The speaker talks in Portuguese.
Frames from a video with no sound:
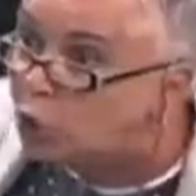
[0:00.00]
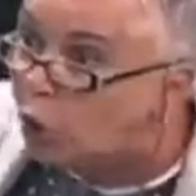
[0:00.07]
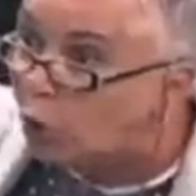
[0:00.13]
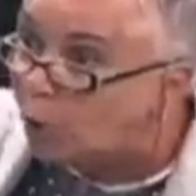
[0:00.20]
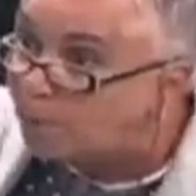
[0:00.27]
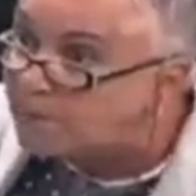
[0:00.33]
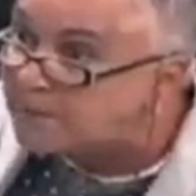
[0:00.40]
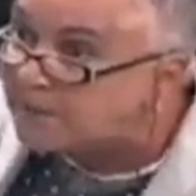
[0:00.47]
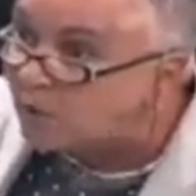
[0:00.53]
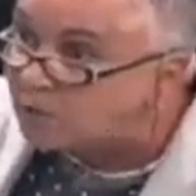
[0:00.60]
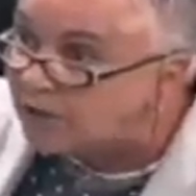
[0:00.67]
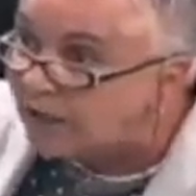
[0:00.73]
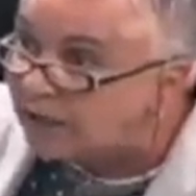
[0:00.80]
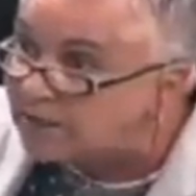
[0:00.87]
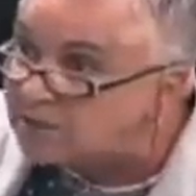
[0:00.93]
de
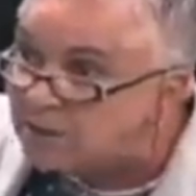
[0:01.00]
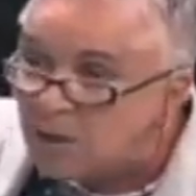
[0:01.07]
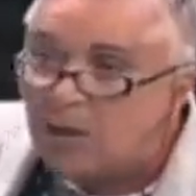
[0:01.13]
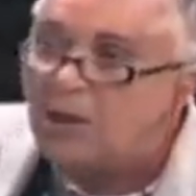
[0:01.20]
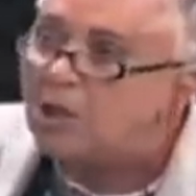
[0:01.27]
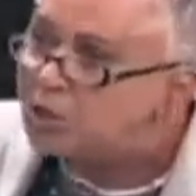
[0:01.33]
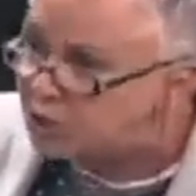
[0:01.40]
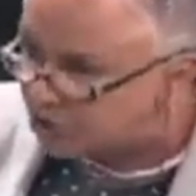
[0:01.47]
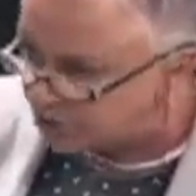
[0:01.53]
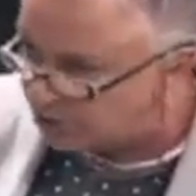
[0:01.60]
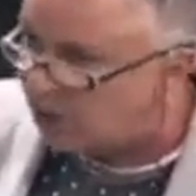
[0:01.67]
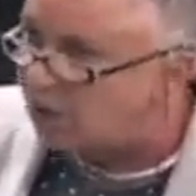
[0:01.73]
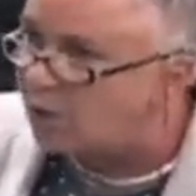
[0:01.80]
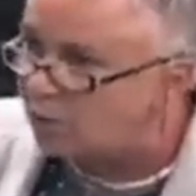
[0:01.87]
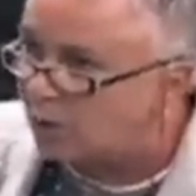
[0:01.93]
corrupção deles, e diz:
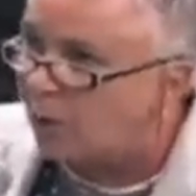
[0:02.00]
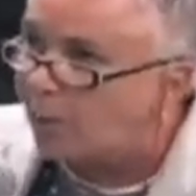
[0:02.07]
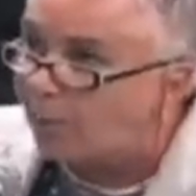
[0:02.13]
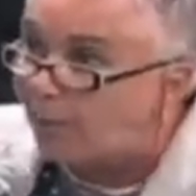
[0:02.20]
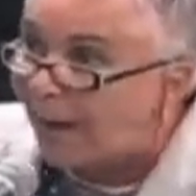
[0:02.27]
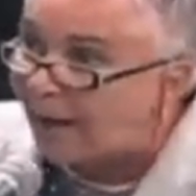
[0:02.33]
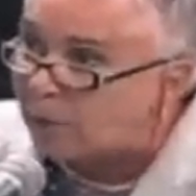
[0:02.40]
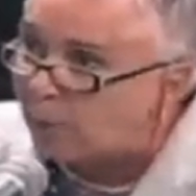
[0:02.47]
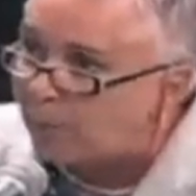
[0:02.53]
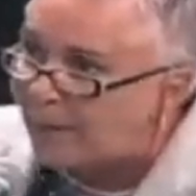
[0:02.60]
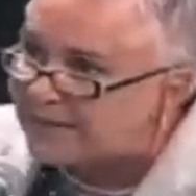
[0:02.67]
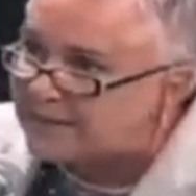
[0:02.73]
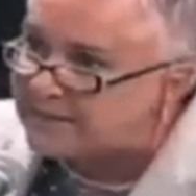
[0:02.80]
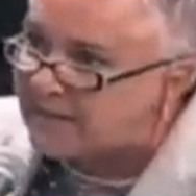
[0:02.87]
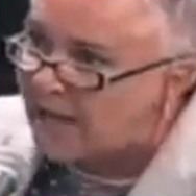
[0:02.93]
Não, eu pago
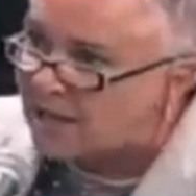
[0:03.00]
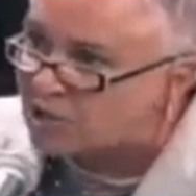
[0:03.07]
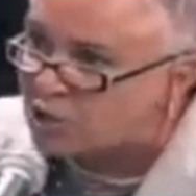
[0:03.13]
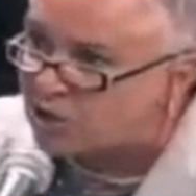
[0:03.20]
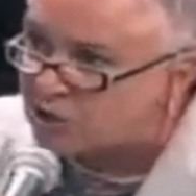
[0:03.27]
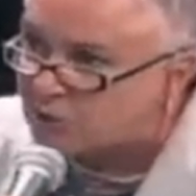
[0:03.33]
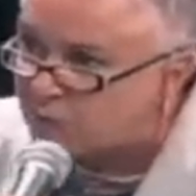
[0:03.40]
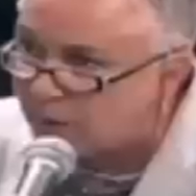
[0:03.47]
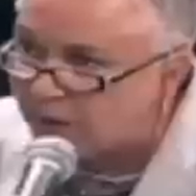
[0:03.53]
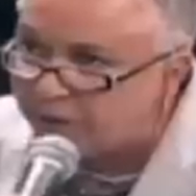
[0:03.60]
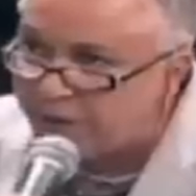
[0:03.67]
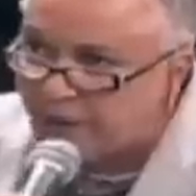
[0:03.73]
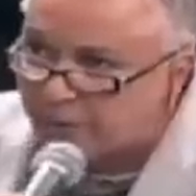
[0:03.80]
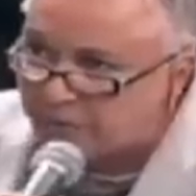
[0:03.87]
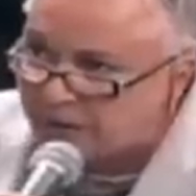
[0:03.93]
passagens para a
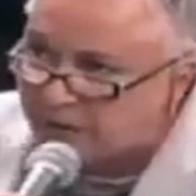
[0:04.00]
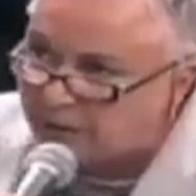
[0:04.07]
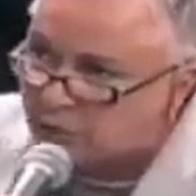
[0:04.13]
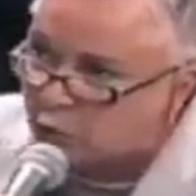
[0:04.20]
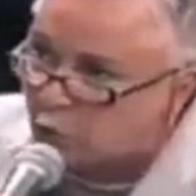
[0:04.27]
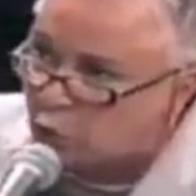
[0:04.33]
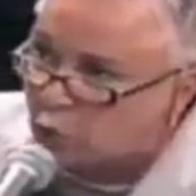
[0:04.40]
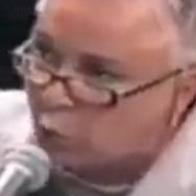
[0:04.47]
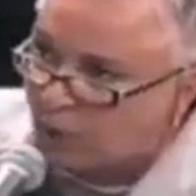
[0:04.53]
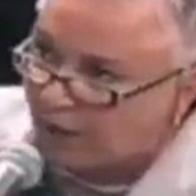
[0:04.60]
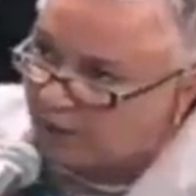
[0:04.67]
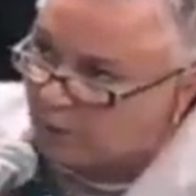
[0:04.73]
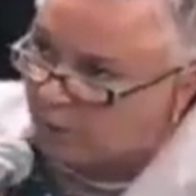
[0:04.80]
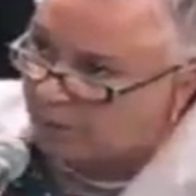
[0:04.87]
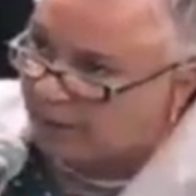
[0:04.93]
família todo
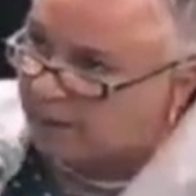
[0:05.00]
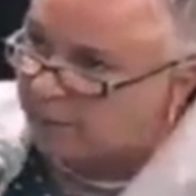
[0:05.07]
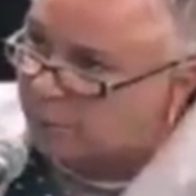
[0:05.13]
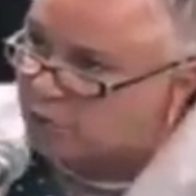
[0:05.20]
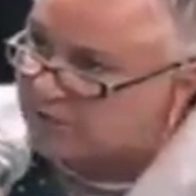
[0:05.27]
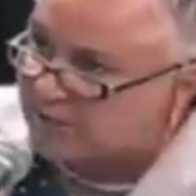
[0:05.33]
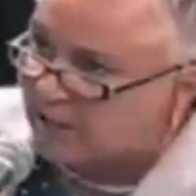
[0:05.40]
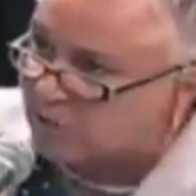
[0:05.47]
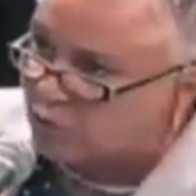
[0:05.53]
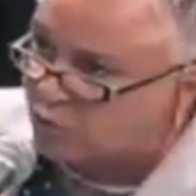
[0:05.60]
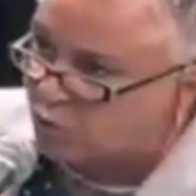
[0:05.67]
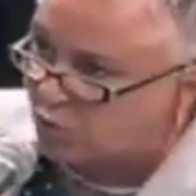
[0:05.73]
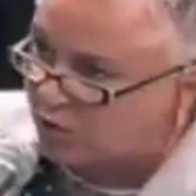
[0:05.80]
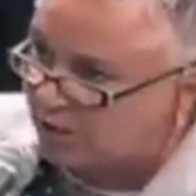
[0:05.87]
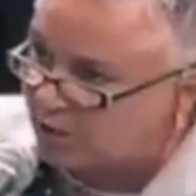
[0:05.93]
ano para ir para os
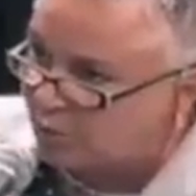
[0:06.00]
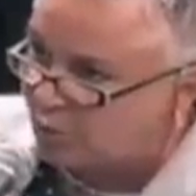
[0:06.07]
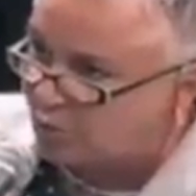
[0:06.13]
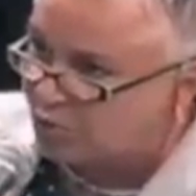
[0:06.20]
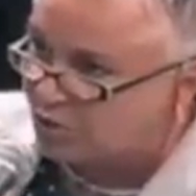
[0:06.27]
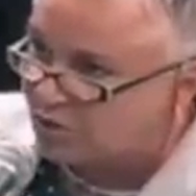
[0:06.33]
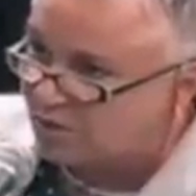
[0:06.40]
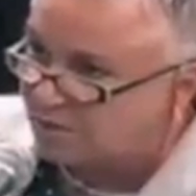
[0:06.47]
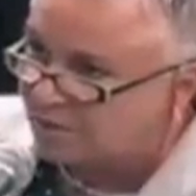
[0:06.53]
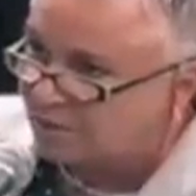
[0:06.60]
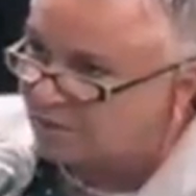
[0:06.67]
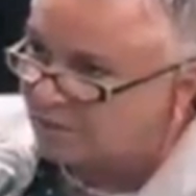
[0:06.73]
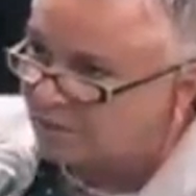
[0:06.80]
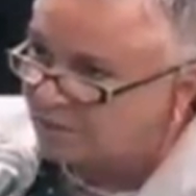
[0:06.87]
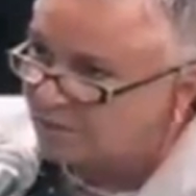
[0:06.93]
Estados Unidos.
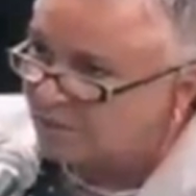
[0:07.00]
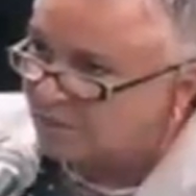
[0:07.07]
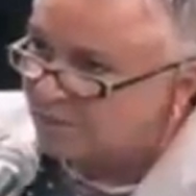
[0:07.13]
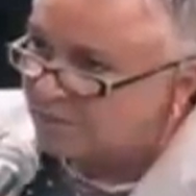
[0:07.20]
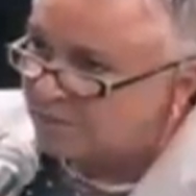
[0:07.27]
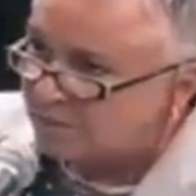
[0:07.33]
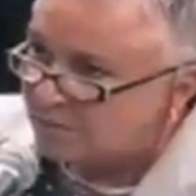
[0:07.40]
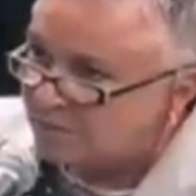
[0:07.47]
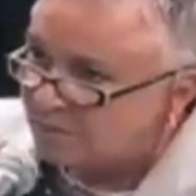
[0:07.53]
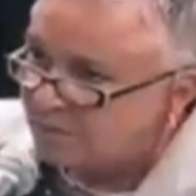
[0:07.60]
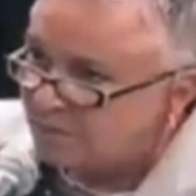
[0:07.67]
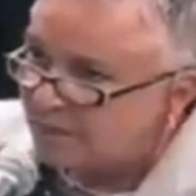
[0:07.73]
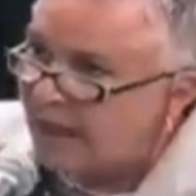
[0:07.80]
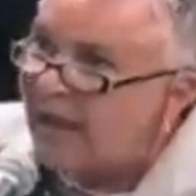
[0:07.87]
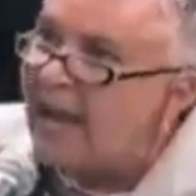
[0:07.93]

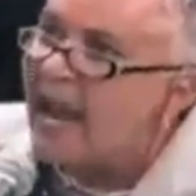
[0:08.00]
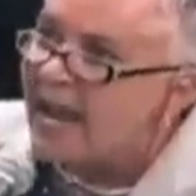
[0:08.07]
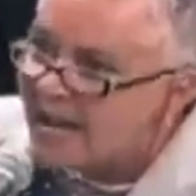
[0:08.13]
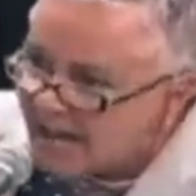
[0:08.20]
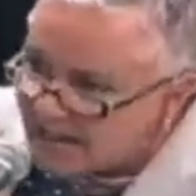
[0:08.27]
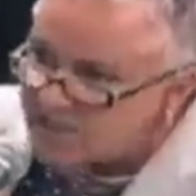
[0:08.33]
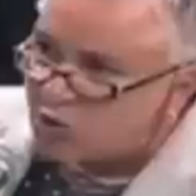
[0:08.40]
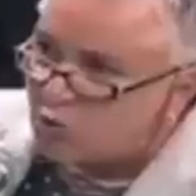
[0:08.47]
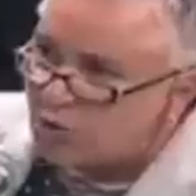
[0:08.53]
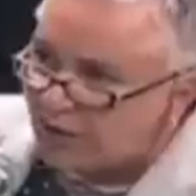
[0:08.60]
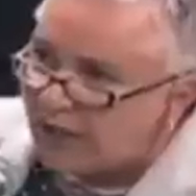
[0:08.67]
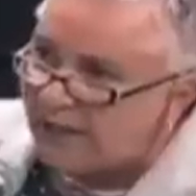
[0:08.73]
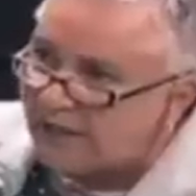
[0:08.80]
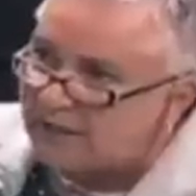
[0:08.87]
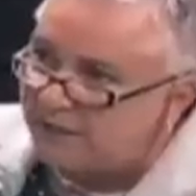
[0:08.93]
É esse o
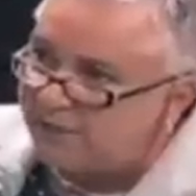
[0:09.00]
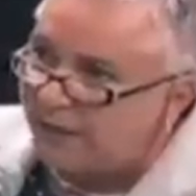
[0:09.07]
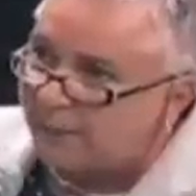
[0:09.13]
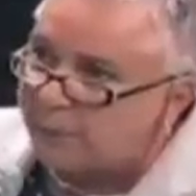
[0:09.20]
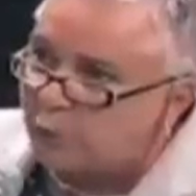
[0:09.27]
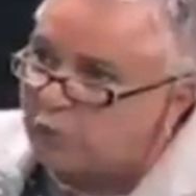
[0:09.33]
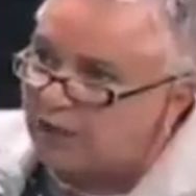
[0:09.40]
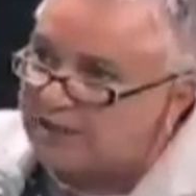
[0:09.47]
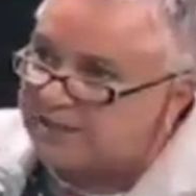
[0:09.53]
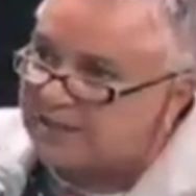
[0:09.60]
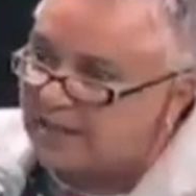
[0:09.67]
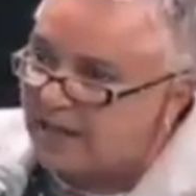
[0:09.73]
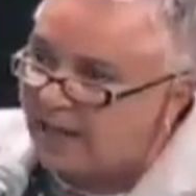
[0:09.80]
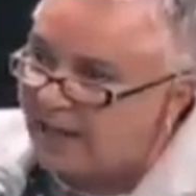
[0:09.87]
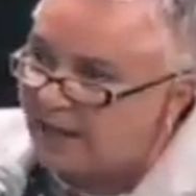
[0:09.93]
cara que vai para o
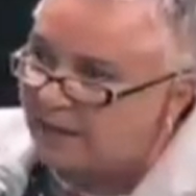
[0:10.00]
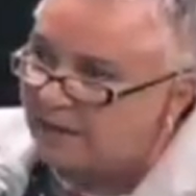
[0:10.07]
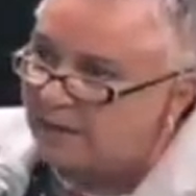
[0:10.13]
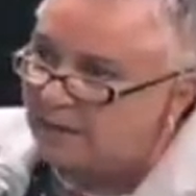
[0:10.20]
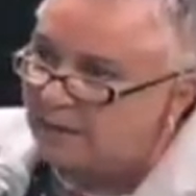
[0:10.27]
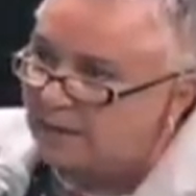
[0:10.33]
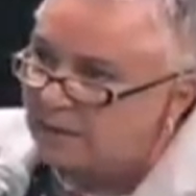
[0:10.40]
TCE?